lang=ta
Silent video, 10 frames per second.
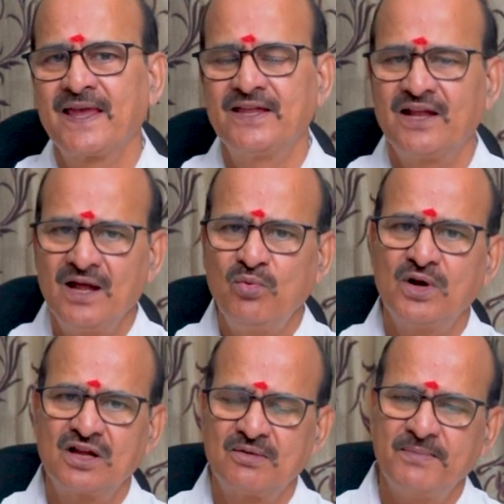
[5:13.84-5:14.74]
இதெல்லாம்
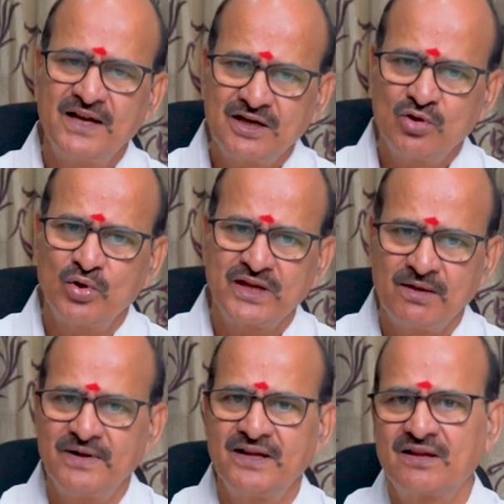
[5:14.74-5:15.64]
உங்களுக்கு மேற்கு
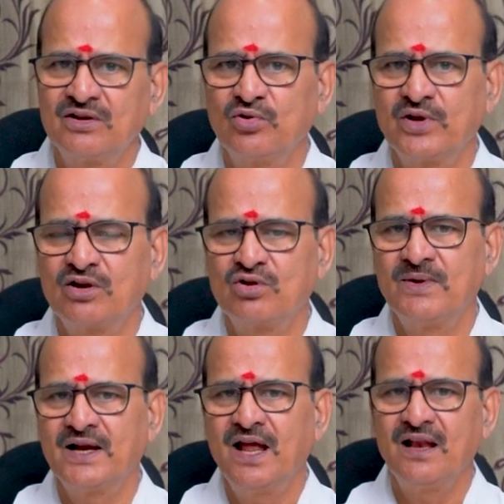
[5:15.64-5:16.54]
நோக்கியபடி இருந்து
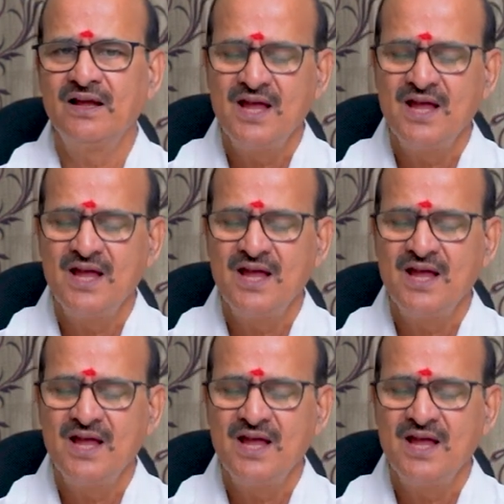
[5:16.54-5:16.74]
கொண்டிருக்குமானால்